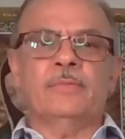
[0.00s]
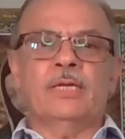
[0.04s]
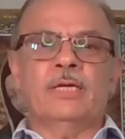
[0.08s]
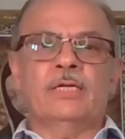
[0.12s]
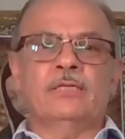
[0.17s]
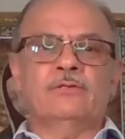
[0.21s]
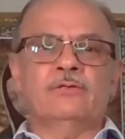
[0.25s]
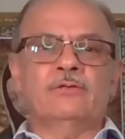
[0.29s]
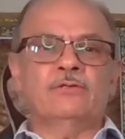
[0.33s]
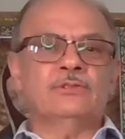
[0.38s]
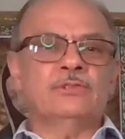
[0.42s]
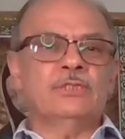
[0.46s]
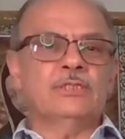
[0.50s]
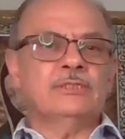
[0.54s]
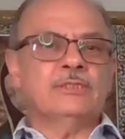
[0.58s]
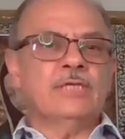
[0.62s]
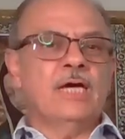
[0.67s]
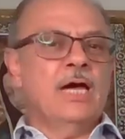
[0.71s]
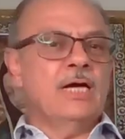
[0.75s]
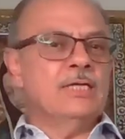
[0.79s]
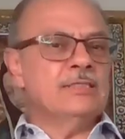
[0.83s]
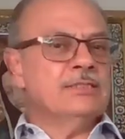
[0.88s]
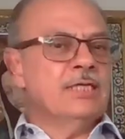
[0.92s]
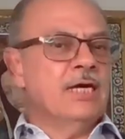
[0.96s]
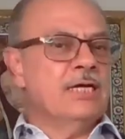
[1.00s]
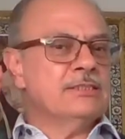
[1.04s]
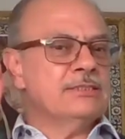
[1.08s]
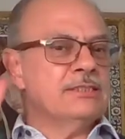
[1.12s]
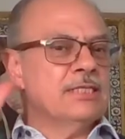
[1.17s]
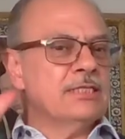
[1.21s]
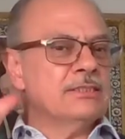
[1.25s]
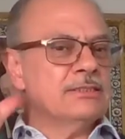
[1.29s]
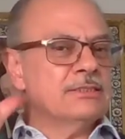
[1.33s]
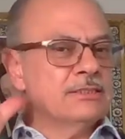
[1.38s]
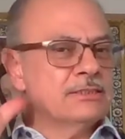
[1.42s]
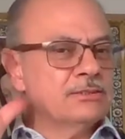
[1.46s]
Entonces ya, ya
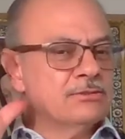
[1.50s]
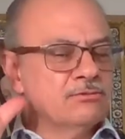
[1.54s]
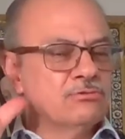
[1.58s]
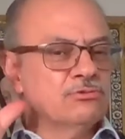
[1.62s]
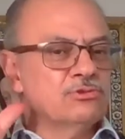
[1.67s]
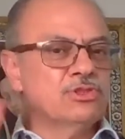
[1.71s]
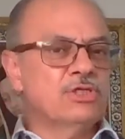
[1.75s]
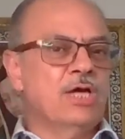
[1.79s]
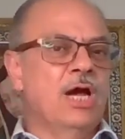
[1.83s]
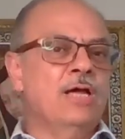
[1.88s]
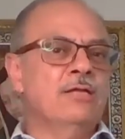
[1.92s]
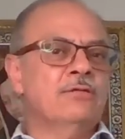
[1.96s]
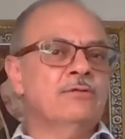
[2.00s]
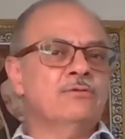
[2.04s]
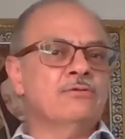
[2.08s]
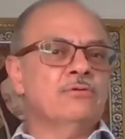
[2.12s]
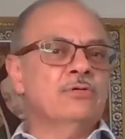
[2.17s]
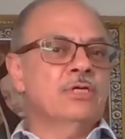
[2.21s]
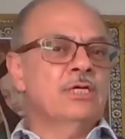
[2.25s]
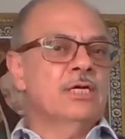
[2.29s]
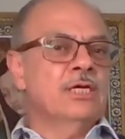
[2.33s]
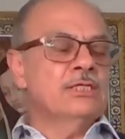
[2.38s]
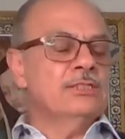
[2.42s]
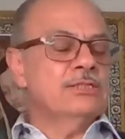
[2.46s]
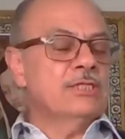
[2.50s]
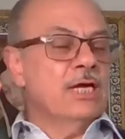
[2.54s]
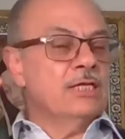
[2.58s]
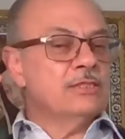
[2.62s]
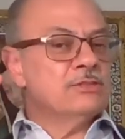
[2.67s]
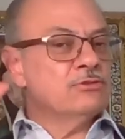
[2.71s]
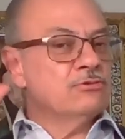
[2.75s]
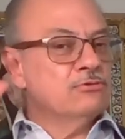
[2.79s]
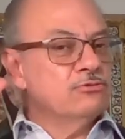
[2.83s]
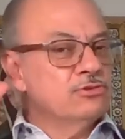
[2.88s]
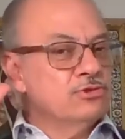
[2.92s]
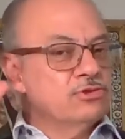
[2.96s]
estás escuchando, ya
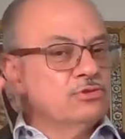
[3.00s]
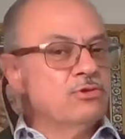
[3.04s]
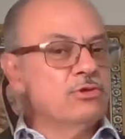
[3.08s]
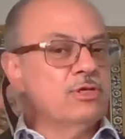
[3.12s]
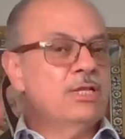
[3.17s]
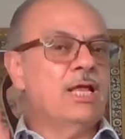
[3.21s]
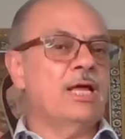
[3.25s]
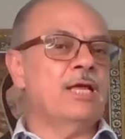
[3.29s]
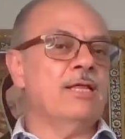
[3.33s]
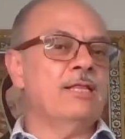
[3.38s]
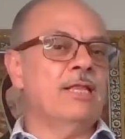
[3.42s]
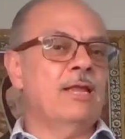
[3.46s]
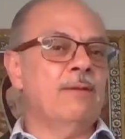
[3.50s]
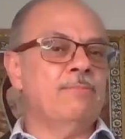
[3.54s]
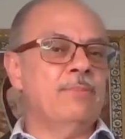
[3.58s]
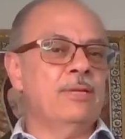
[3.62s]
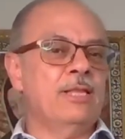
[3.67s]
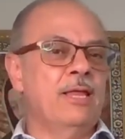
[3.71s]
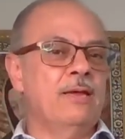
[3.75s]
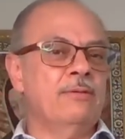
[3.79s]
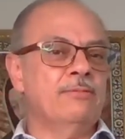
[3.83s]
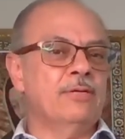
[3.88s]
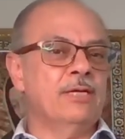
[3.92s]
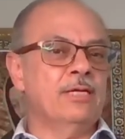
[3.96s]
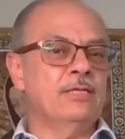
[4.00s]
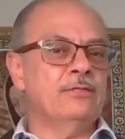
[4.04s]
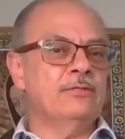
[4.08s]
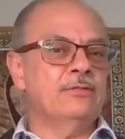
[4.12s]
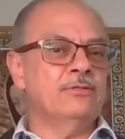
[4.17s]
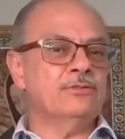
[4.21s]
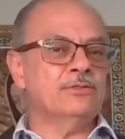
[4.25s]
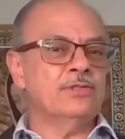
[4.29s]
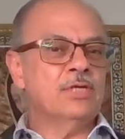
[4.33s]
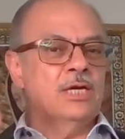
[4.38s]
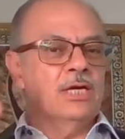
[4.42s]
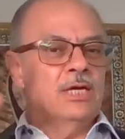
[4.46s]
escucho la, palabra de
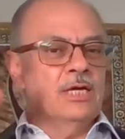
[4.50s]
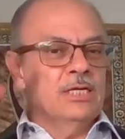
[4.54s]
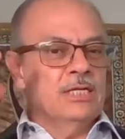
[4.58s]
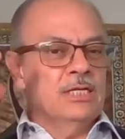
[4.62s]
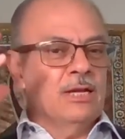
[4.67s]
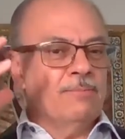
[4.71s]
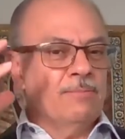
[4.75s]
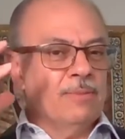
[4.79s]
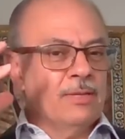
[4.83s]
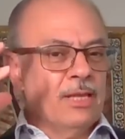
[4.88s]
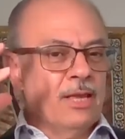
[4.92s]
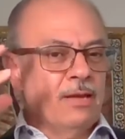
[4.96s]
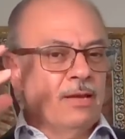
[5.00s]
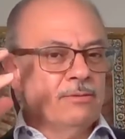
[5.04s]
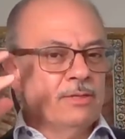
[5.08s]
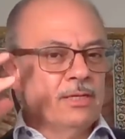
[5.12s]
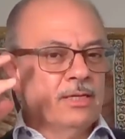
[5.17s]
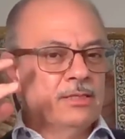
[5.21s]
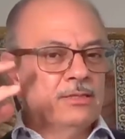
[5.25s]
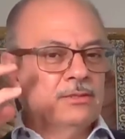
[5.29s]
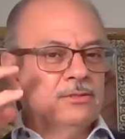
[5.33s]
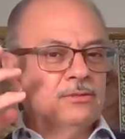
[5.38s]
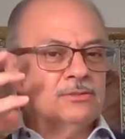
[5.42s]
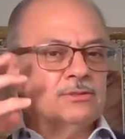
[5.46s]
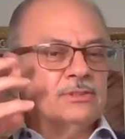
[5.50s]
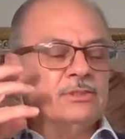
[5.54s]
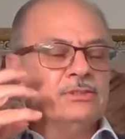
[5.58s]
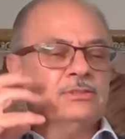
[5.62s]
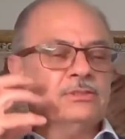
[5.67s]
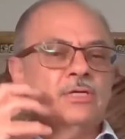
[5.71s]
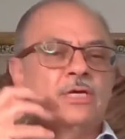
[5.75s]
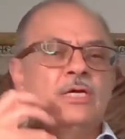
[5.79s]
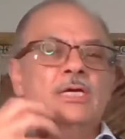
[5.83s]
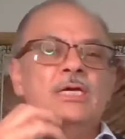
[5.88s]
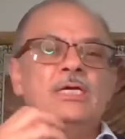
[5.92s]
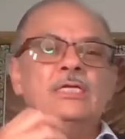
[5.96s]
Dios. La palabra de Dios
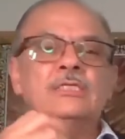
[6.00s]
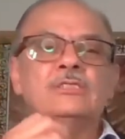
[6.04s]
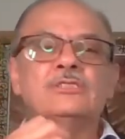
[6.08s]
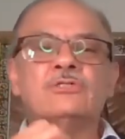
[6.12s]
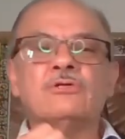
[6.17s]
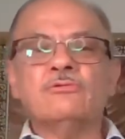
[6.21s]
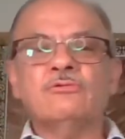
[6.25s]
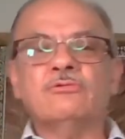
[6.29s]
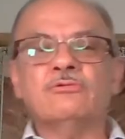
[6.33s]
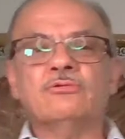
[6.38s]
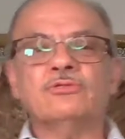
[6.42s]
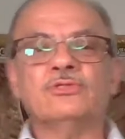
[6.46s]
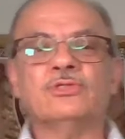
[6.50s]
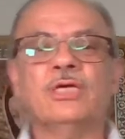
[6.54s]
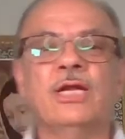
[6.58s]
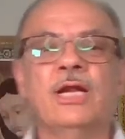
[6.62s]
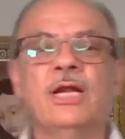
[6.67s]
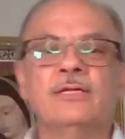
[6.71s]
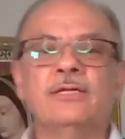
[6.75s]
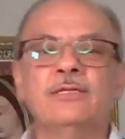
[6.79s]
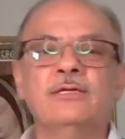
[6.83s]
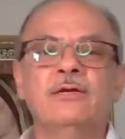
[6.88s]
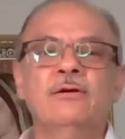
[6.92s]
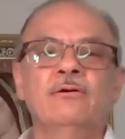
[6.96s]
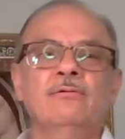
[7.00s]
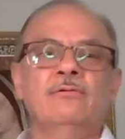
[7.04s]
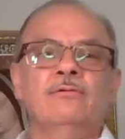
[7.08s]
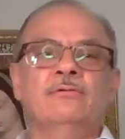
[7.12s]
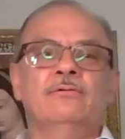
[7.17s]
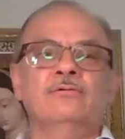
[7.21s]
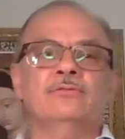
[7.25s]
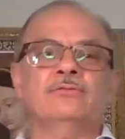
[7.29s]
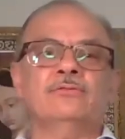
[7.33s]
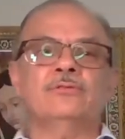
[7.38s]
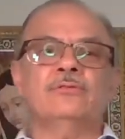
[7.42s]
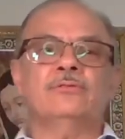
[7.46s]
es, es conocer a
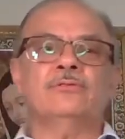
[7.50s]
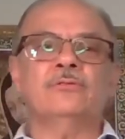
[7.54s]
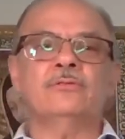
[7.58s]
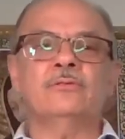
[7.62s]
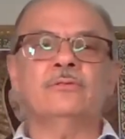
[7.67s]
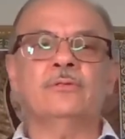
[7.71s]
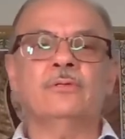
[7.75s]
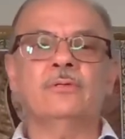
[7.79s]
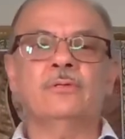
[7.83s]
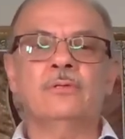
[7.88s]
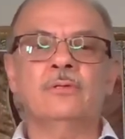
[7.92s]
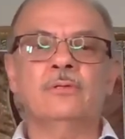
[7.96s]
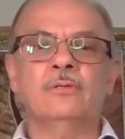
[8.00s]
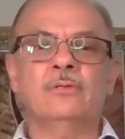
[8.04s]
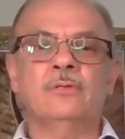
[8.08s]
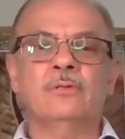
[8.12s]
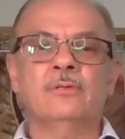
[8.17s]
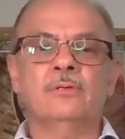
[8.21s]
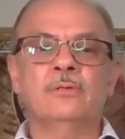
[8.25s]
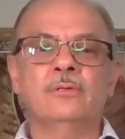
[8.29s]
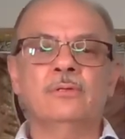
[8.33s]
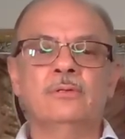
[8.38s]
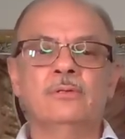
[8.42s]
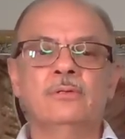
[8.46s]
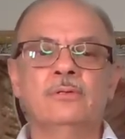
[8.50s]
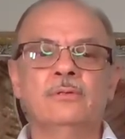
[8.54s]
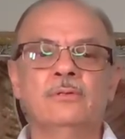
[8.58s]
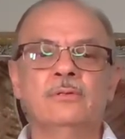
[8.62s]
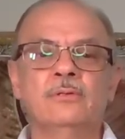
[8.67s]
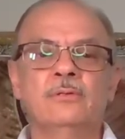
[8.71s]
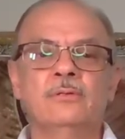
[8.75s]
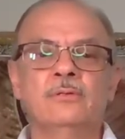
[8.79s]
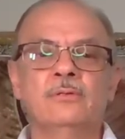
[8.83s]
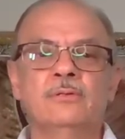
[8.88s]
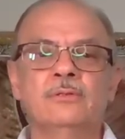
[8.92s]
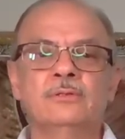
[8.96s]
Dios.
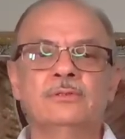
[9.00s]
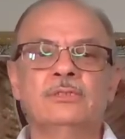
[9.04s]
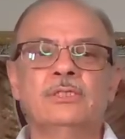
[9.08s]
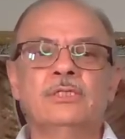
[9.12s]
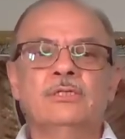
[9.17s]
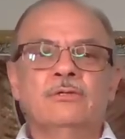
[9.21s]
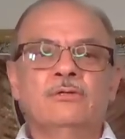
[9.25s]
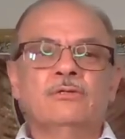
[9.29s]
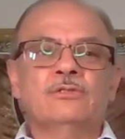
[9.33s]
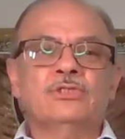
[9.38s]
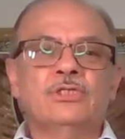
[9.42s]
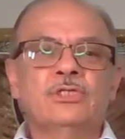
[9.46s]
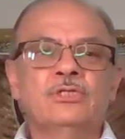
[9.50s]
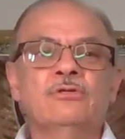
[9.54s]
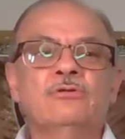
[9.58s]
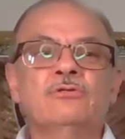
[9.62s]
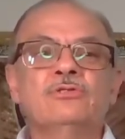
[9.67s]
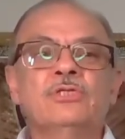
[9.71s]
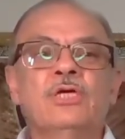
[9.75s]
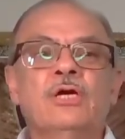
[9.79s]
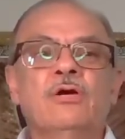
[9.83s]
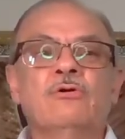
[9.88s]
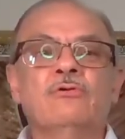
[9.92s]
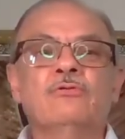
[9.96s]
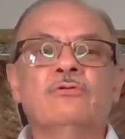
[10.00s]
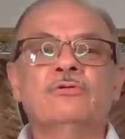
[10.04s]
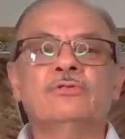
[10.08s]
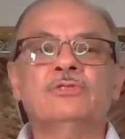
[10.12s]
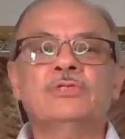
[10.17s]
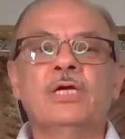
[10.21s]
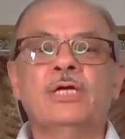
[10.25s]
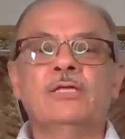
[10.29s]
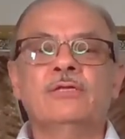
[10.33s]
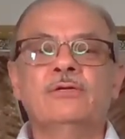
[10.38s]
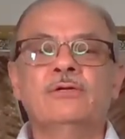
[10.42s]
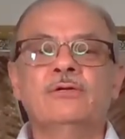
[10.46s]
Si no, si no se
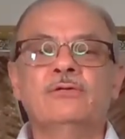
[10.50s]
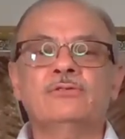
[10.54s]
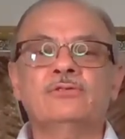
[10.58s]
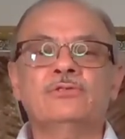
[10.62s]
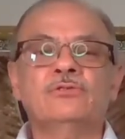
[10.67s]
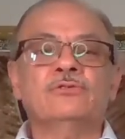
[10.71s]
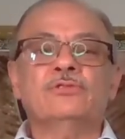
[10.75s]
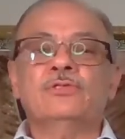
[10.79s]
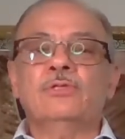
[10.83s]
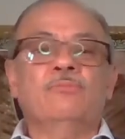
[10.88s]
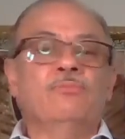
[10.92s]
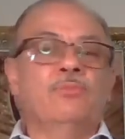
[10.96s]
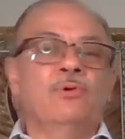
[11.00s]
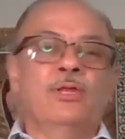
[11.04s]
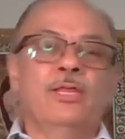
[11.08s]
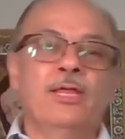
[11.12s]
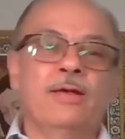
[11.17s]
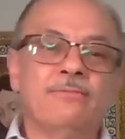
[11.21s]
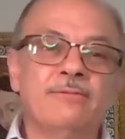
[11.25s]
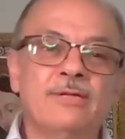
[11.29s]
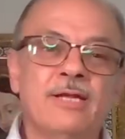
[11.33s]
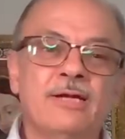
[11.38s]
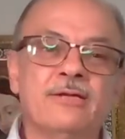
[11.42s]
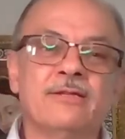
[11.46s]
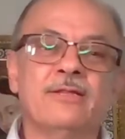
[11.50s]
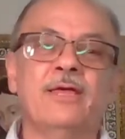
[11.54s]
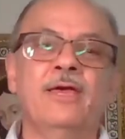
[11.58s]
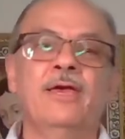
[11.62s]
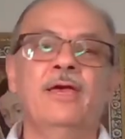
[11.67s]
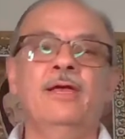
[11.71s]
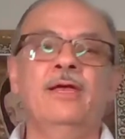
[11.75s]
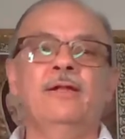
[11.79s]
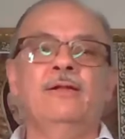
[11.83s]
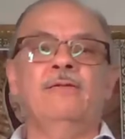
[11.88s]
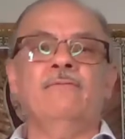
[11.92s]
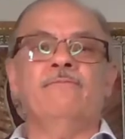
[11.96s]
conoce a Dios, no se puede hablar
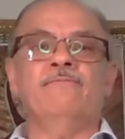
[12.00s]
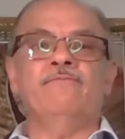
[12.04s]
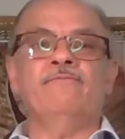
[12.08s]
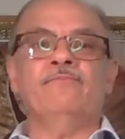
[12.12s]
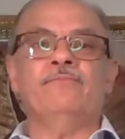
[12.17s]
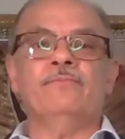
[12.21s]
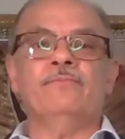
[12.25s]
de Él.